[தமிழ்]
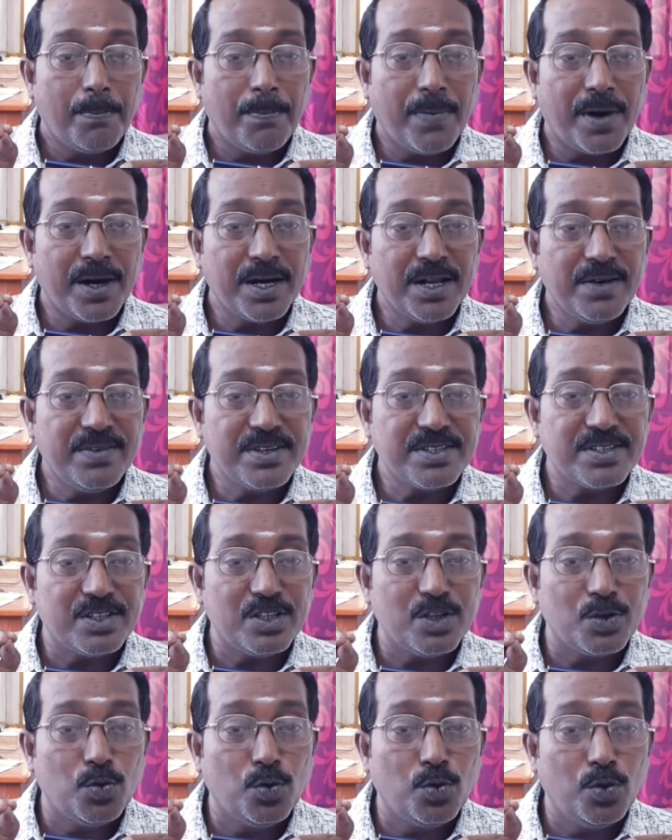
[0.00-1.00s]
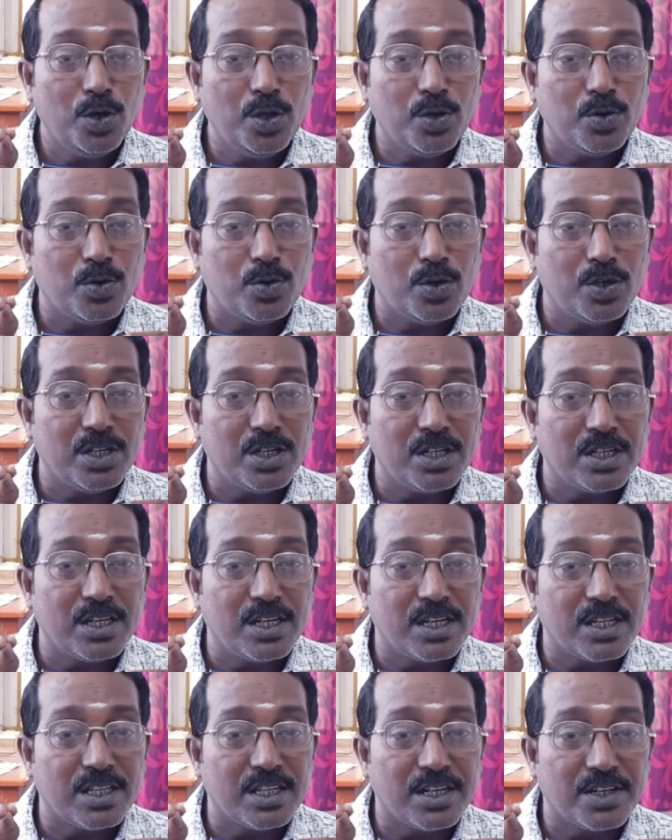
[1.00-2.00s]
பண வசதி
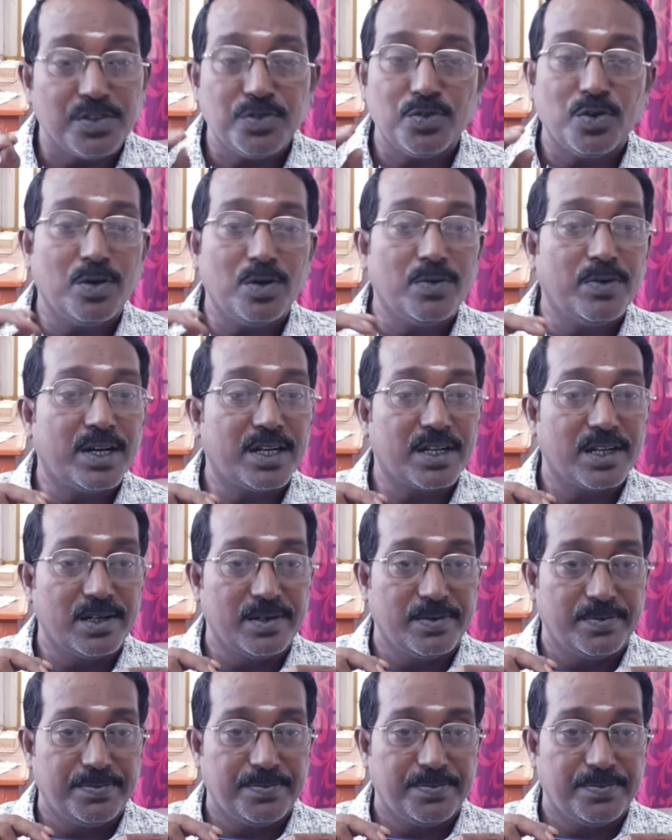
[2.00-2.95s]
கூடிக்கொண்டிருக்கிறது என்று சொல்வார்கள்